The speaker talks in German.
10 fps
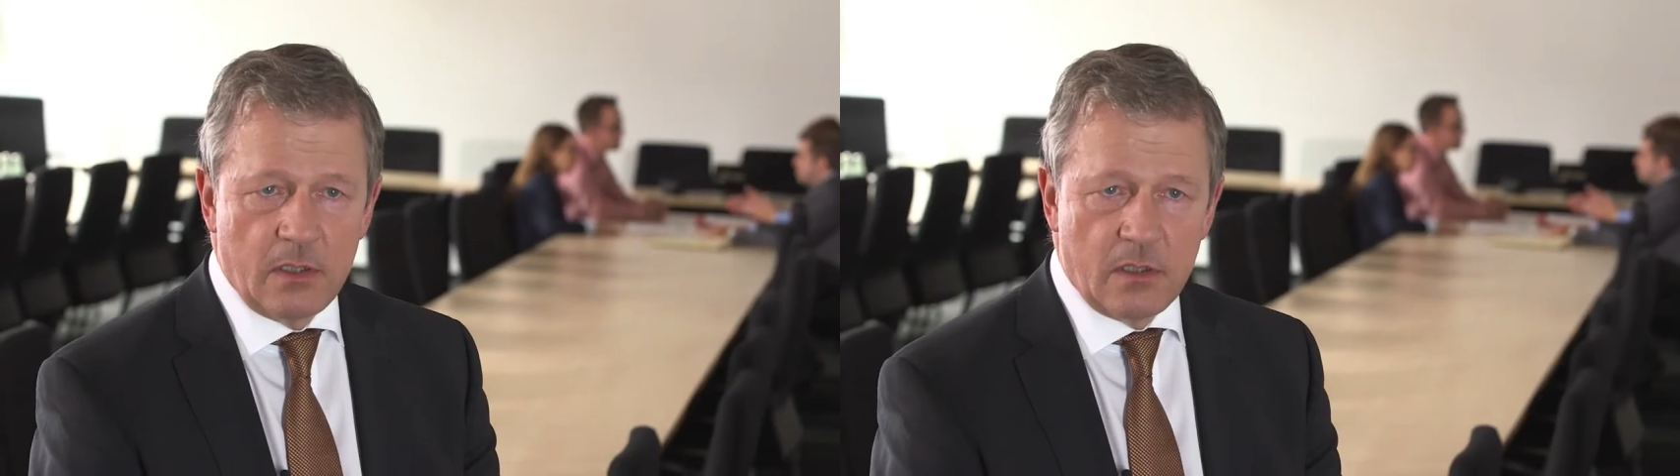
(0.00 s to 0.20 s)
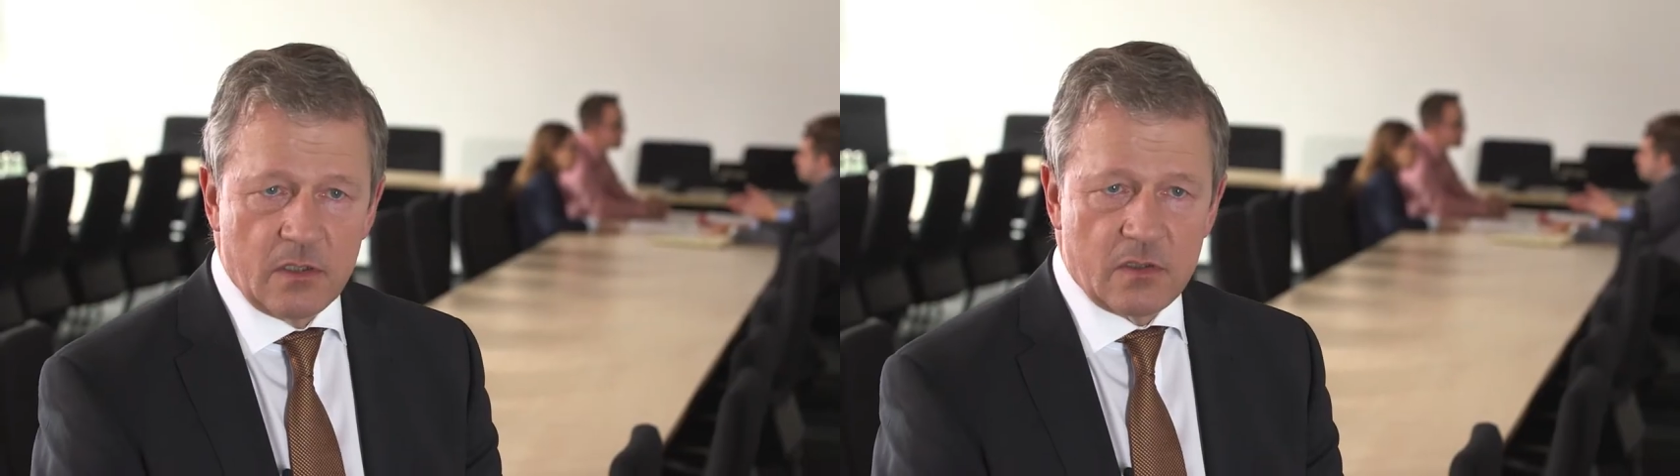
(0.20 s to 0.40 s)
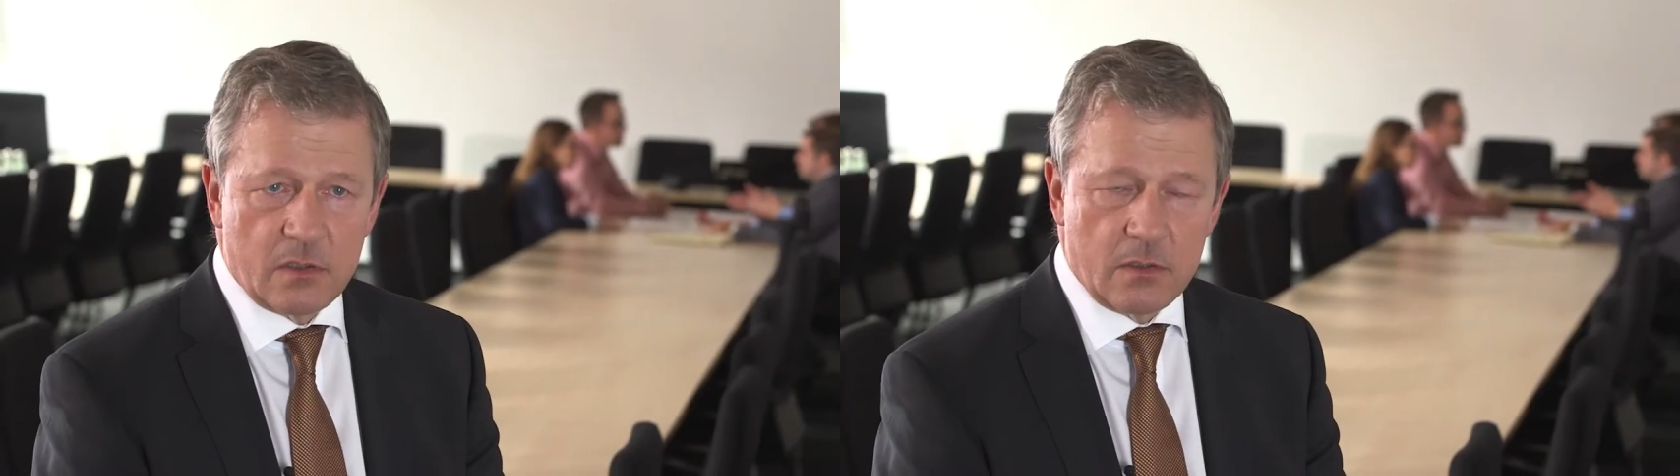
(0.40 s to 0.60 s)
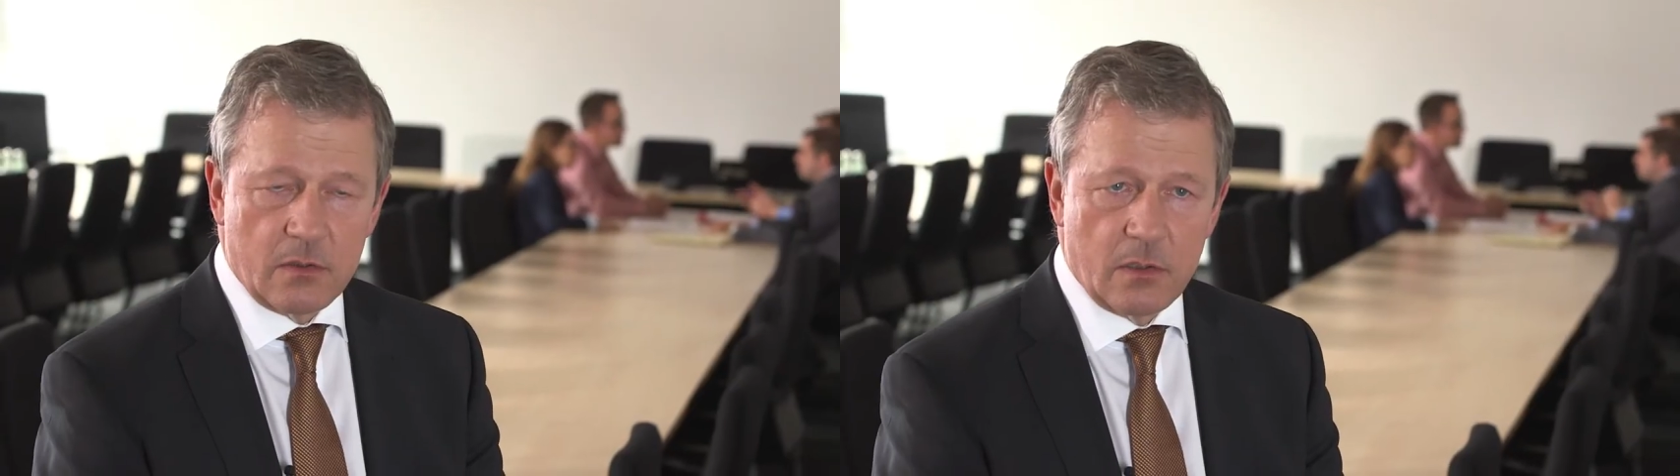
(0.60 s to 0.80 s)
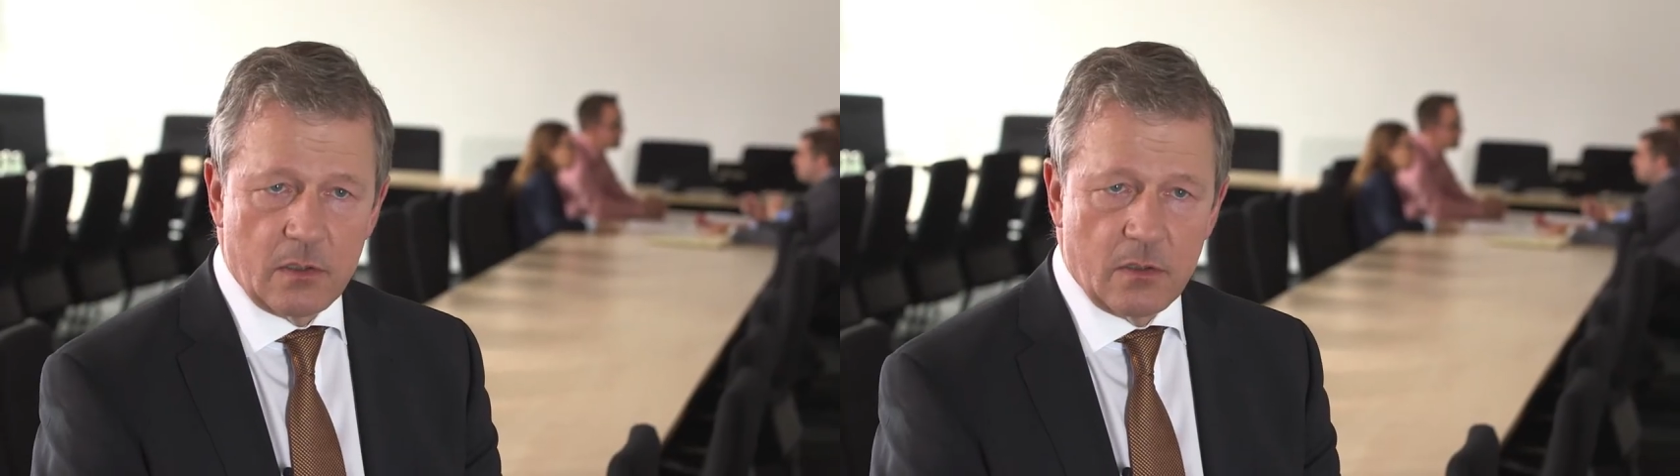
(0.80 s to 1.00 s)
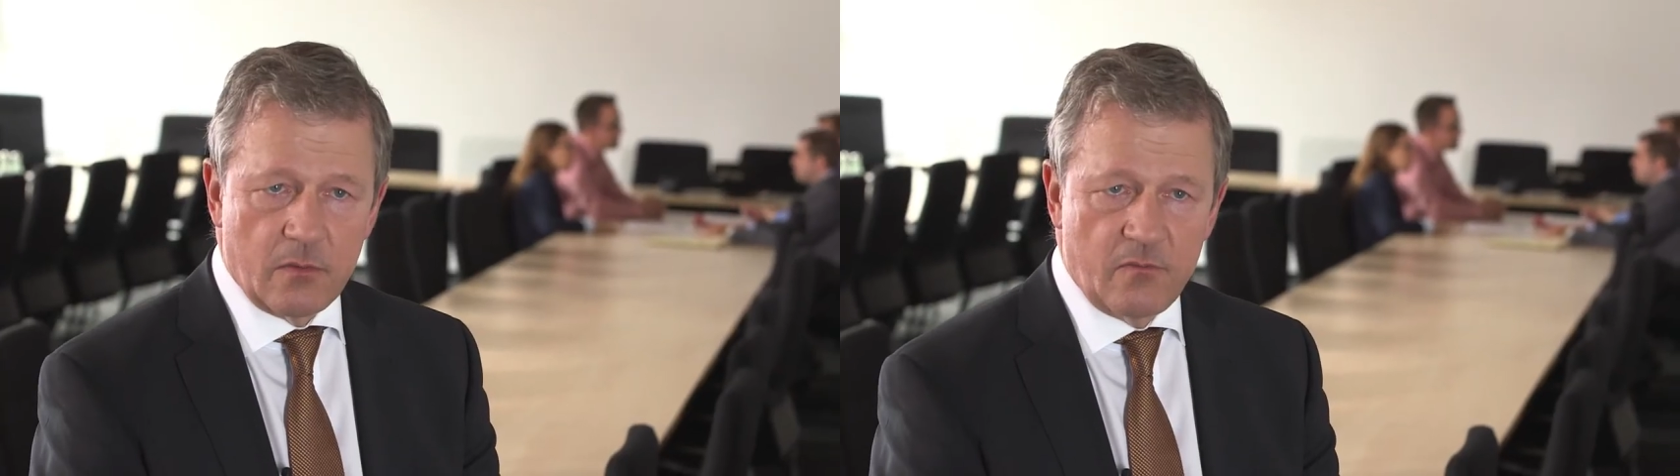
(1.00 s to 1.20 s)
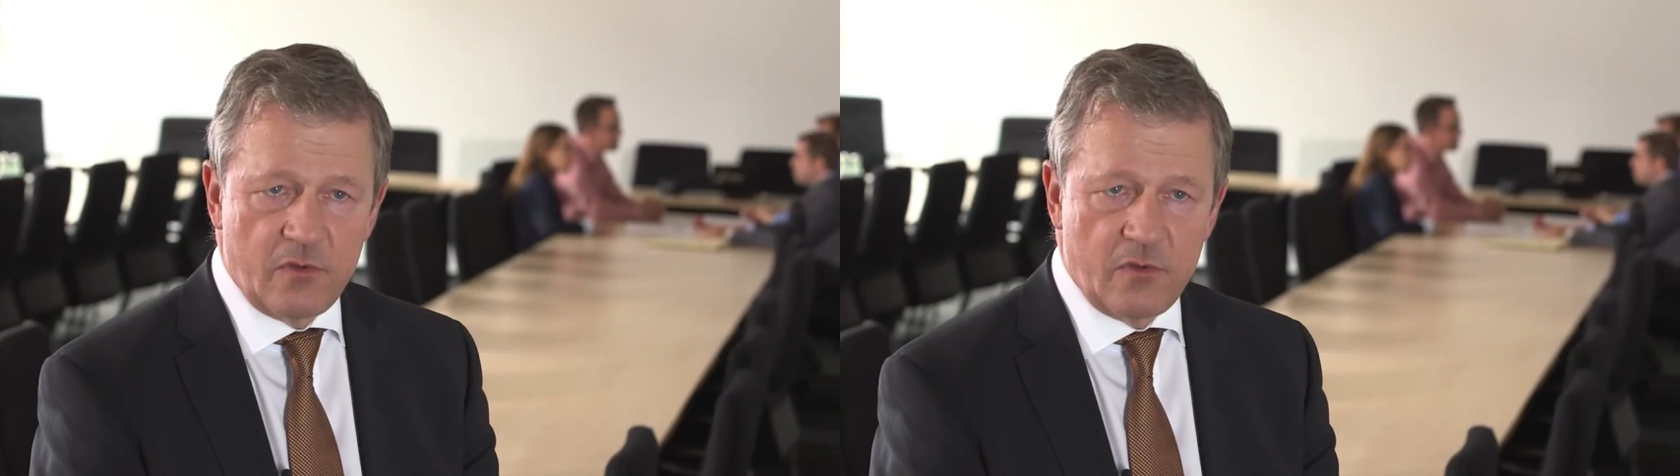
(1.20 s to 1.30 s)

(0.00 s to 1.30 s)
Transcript: das äh,